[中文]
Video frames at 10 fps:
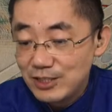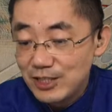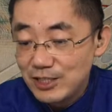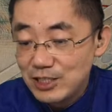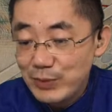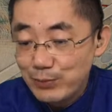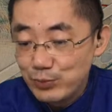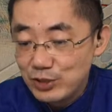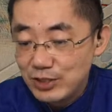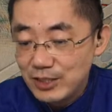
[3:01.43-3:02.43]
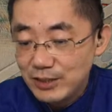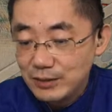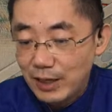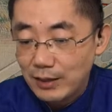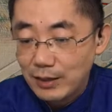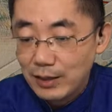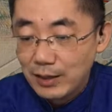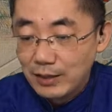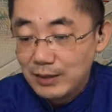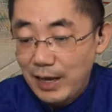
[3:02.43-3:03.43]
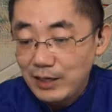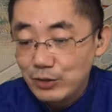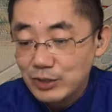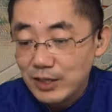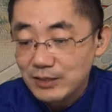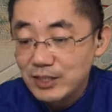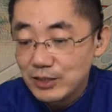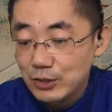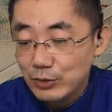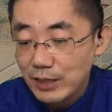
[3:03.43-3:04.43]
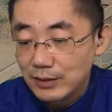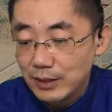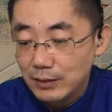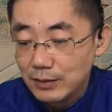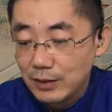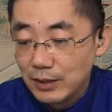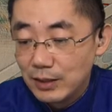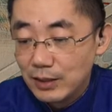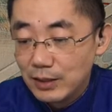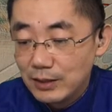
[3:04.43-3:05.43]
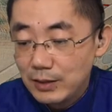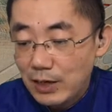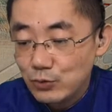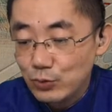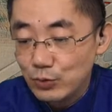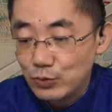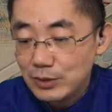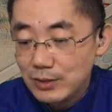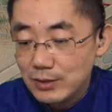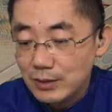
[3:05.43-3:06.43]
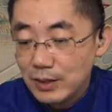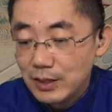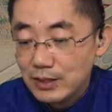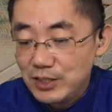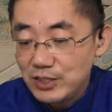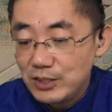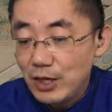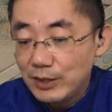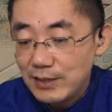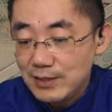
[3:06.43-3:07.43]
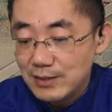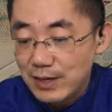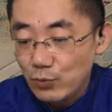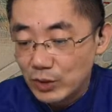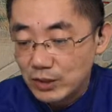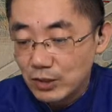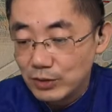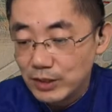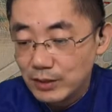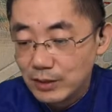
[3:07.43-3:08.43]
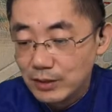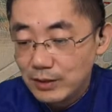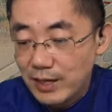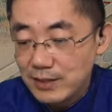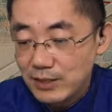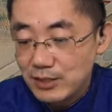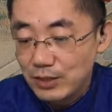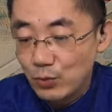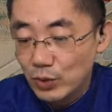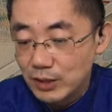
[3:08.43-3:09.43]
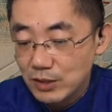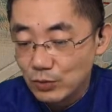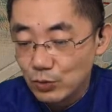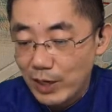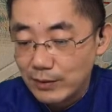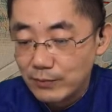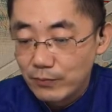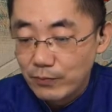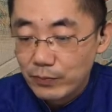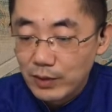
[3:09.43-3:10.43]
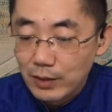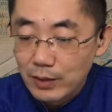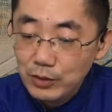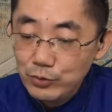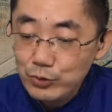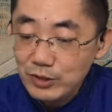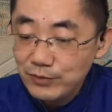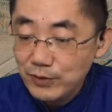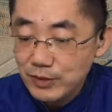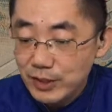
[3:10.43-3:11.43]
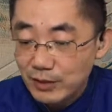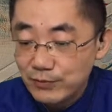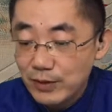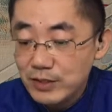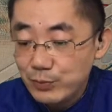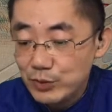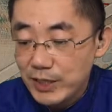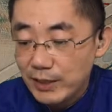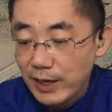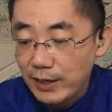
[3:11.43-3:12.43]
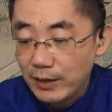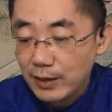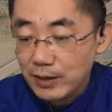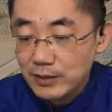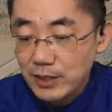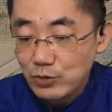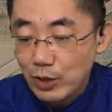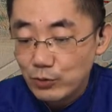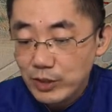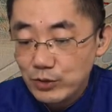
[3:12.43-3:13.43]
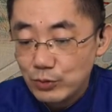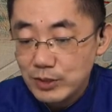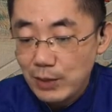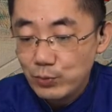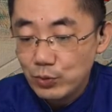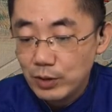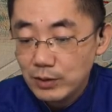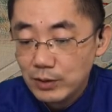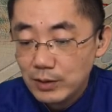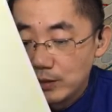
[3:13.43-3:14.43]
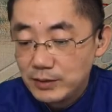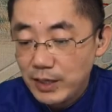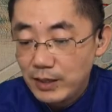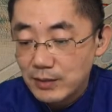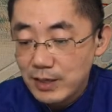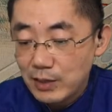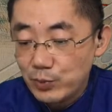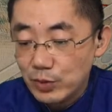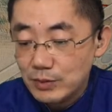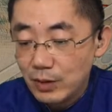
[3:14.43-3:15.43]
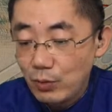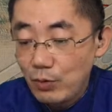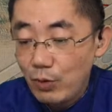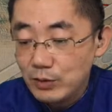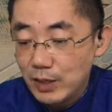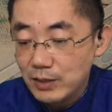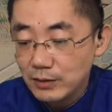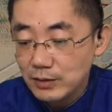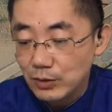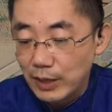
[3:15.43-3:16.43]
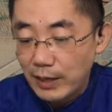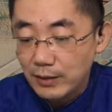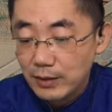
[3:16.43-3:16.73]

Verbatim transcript: 人知面不知心呢，哪里有这样禽兽样的人？他如果如此，几时叫他死在我的手里，他才知道我的手段。”于是凤姐儿方一步前来，将转过一重山坡，见两三个婆子慌慌张张的走来，